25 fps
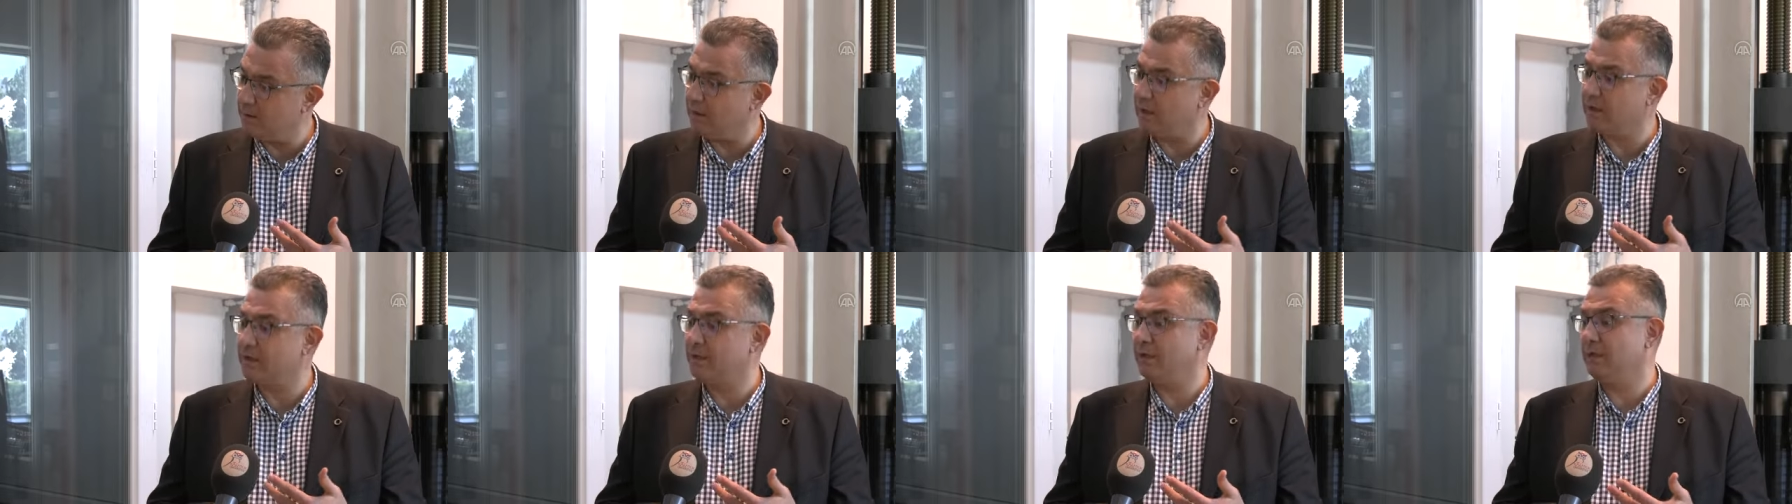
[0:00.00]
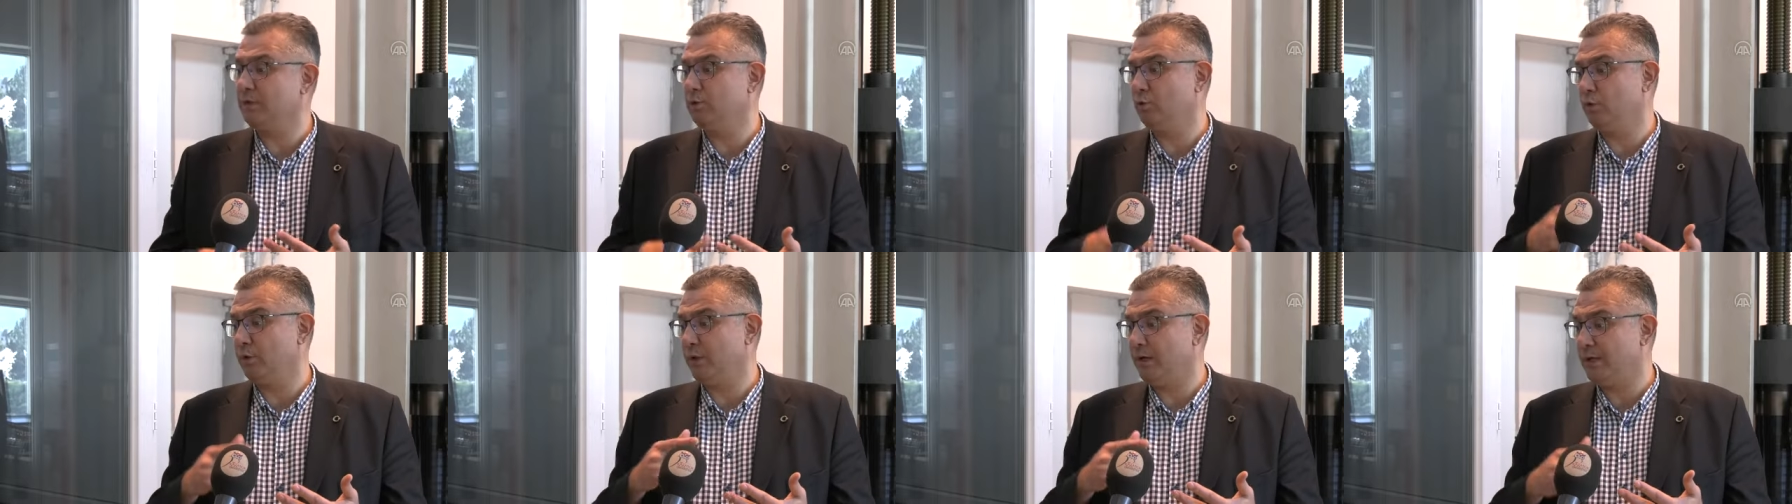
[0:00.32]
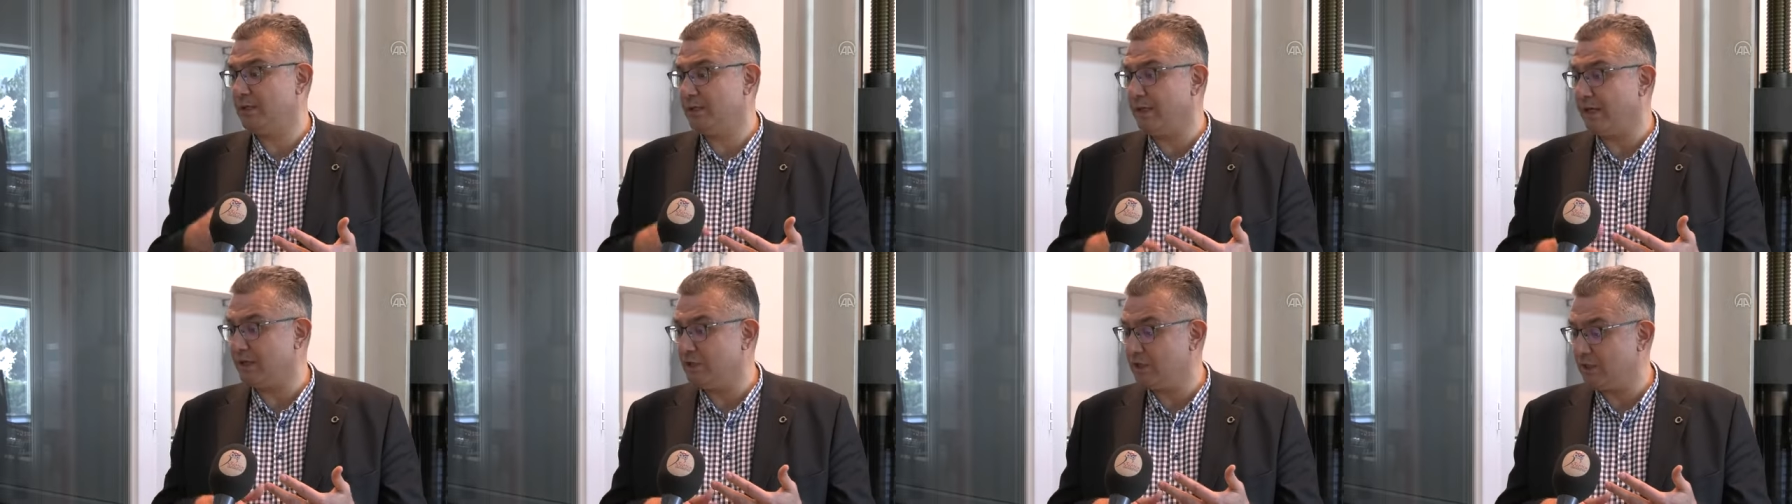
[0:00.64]
akredite
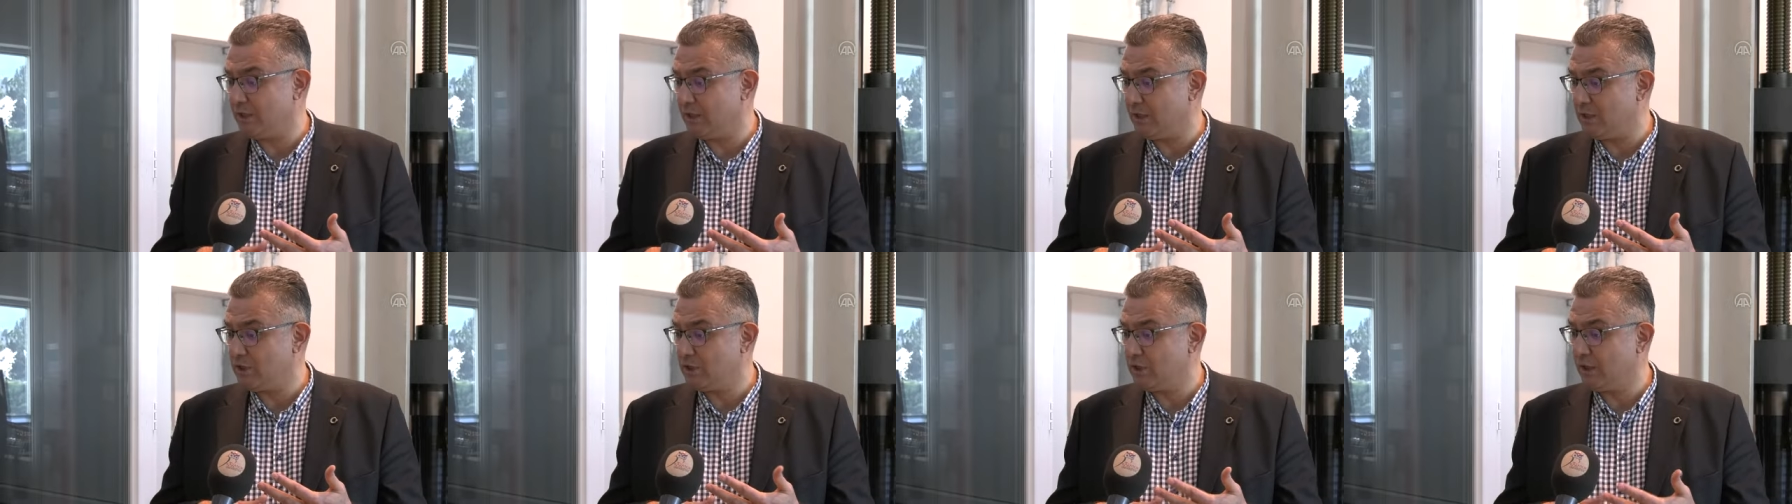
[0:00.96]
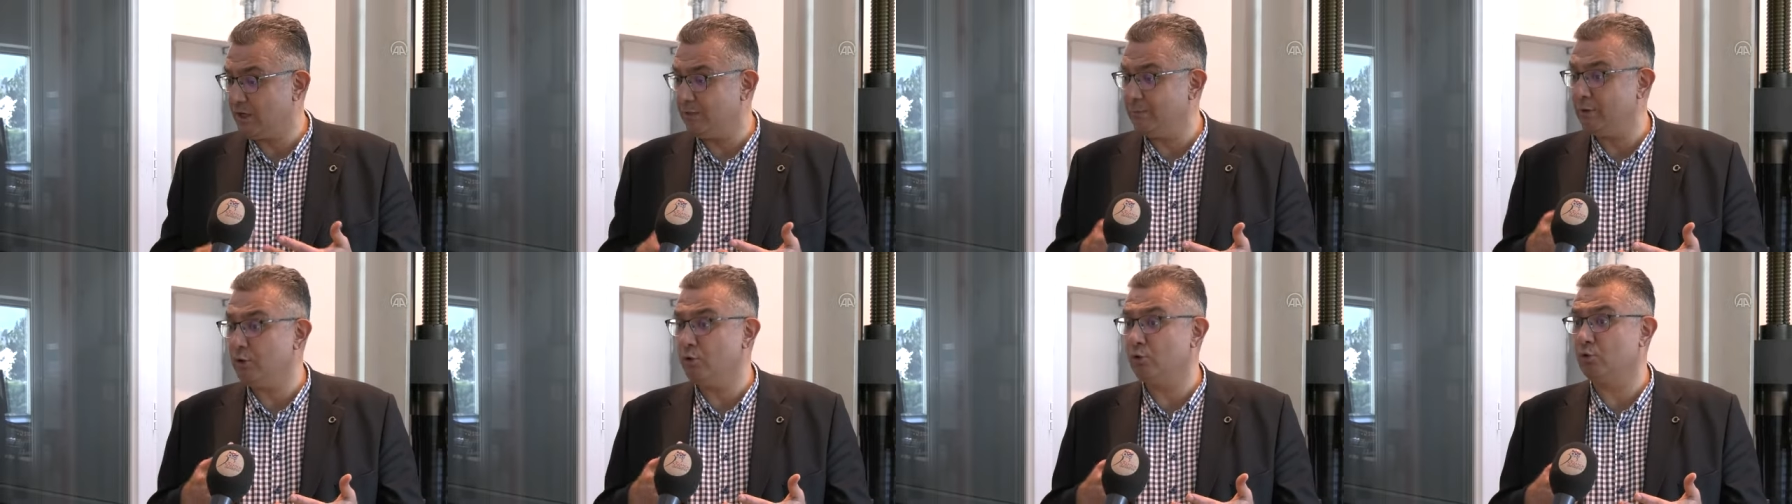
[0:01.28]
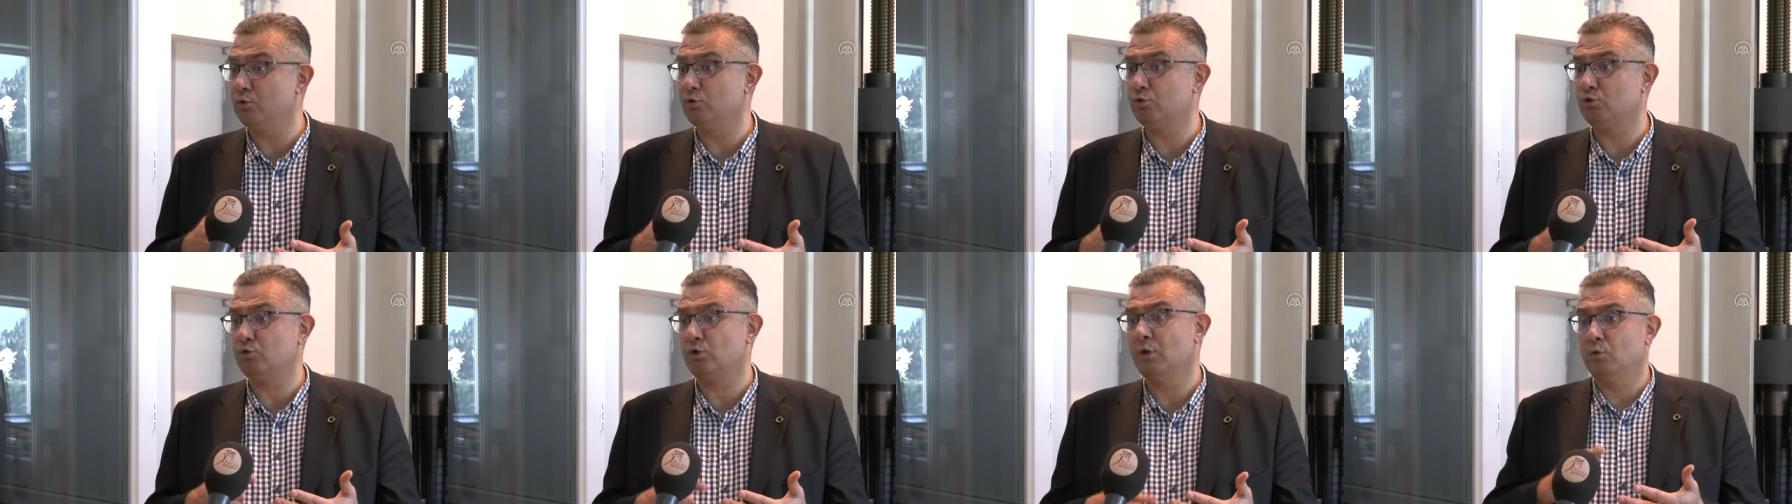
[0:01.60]
olarak
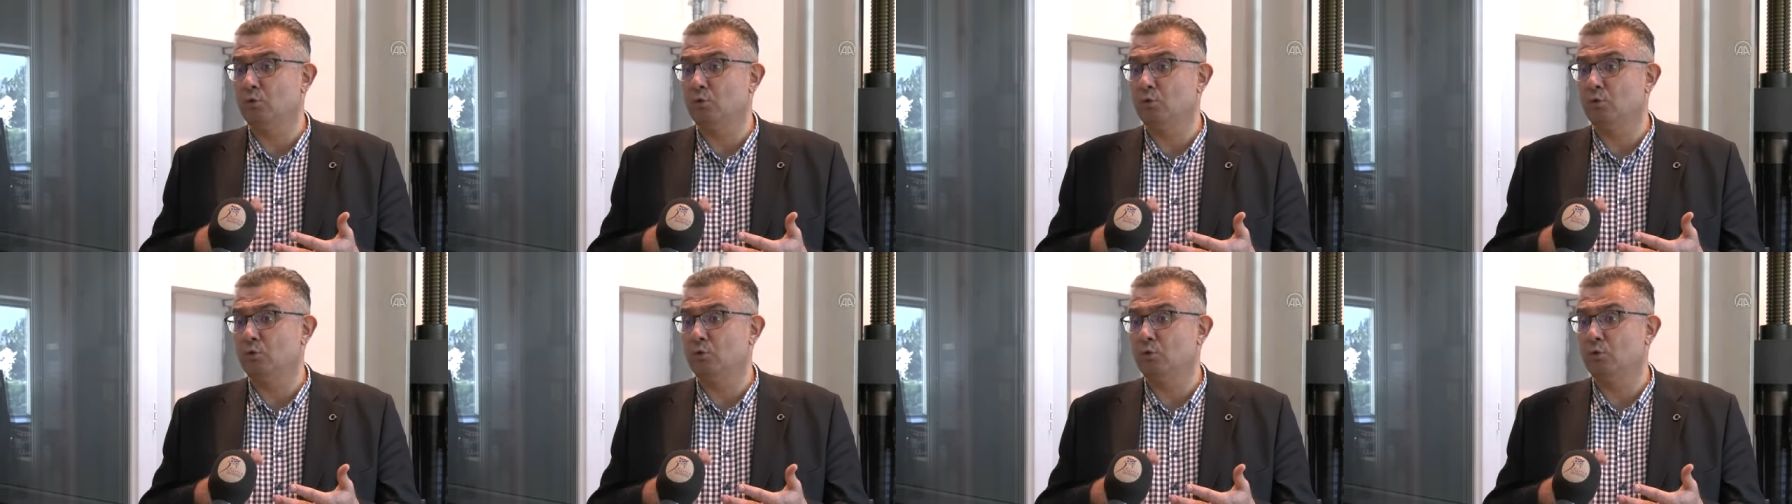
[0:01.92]
gerçekleştirebiliyoruz.